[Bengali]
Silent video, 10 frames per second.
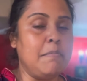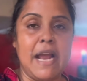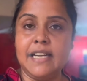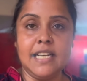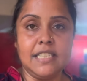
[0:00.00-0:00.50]

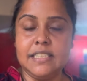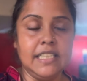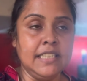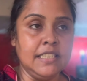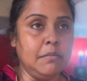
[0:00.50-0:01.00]
ব্যান্ডেড
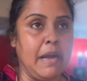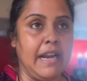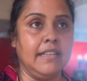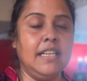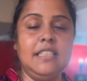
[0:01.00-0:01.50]
দিইনি
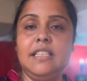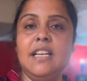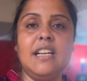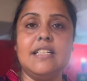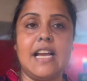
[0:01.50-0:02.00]
ব্যান্ডেড
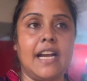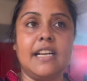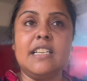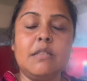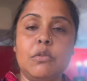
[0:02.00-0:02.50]
দিলে না
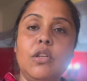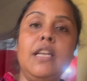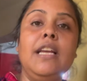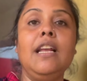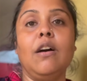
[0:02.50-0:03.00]
জায়গাটা ঠিকমতো
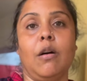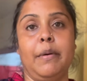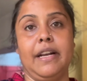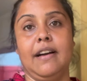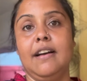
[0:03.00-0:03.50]
হিল
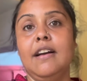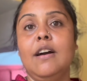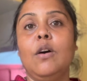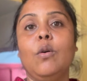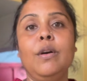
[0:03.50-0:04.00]
হবে না
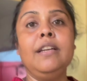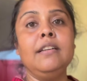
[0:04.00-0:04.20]
ওই